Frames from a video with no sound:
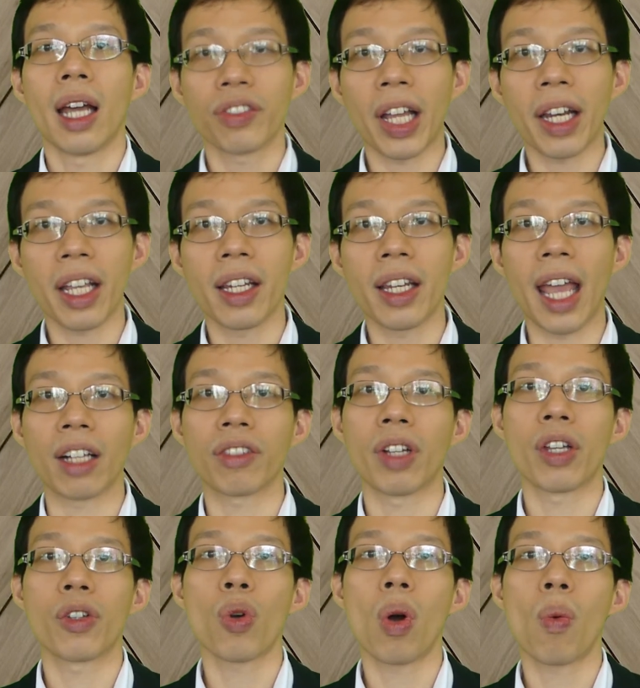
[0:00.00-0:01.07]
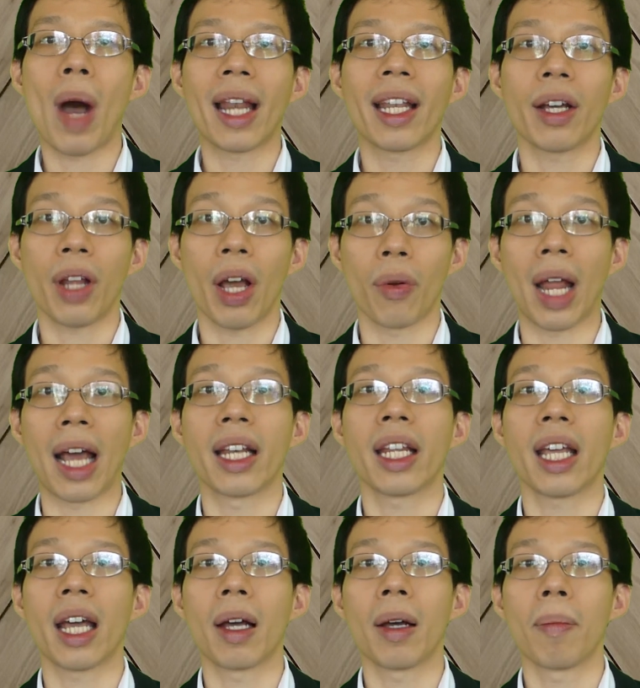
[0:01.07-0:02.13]
เซตอินดี์ในช่วงวันแถวๆนั้น
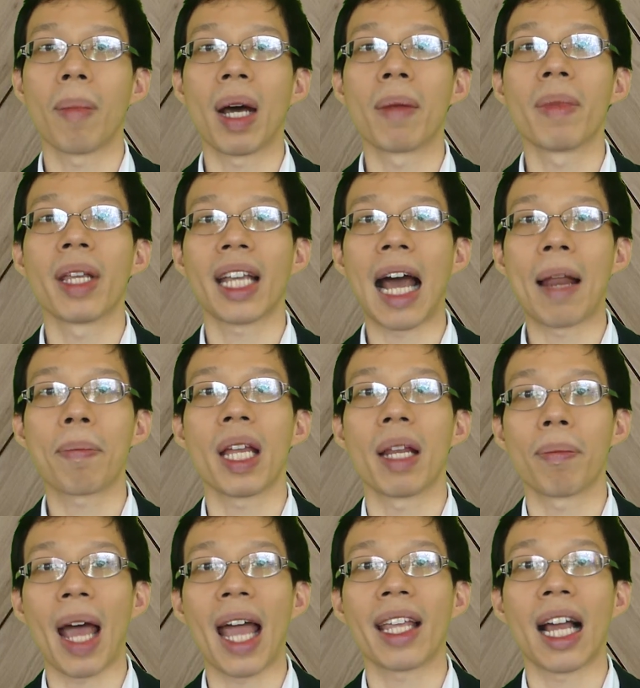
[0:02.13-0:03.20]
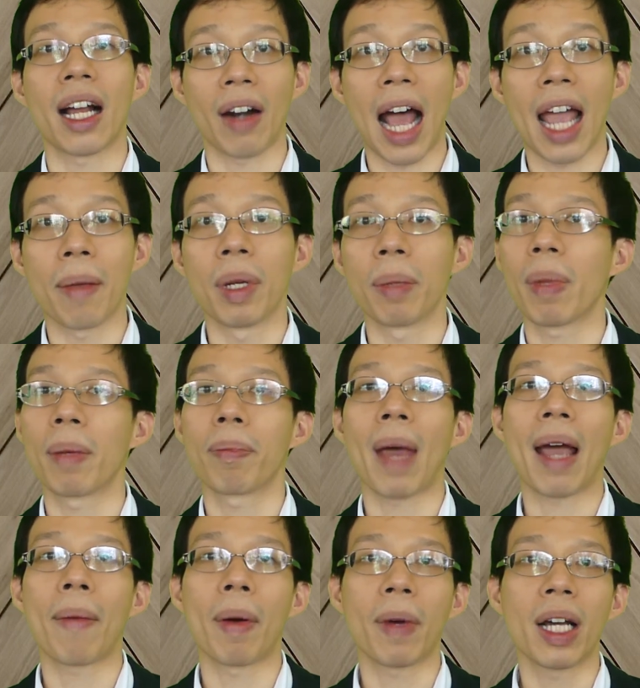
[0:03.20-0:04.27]
เนี่ยมันมีการเปลี่ยนแปลงอย่างไร มันเปลี่ยนแปล
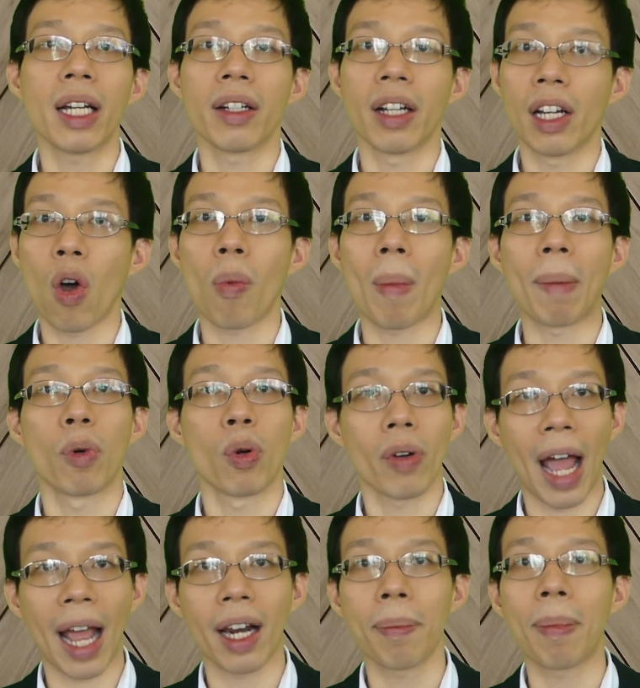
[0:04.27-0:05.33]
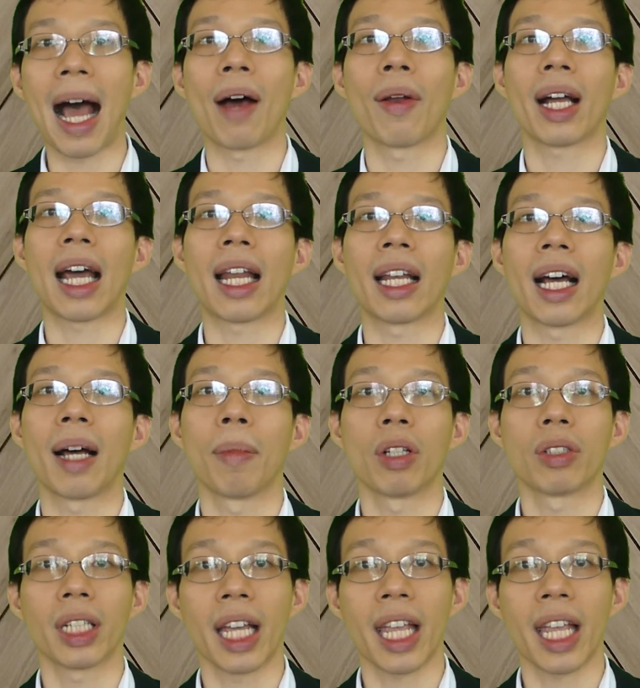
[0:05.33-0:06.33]
งแบบขึ้นหรือลงแบบรุนแรงหรือเปล่าแล้วกันนะครับเราจะ